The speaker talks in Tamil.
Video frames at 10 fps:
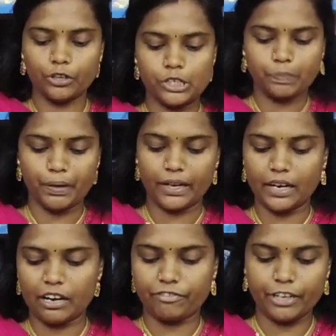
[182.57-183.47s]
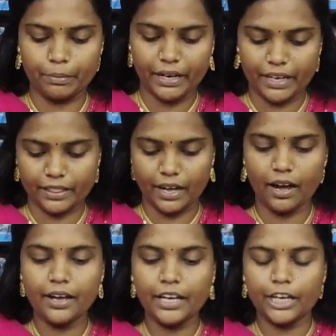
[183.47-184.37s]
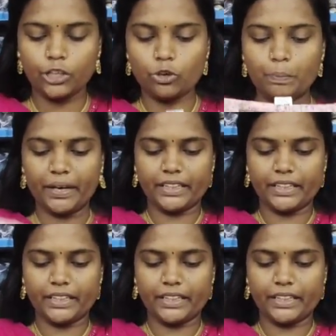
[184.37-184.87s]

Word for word: கூட யூஸ் பண்ணலாம் கம்ஃபர்டபுளா இருந்தா இதுவும்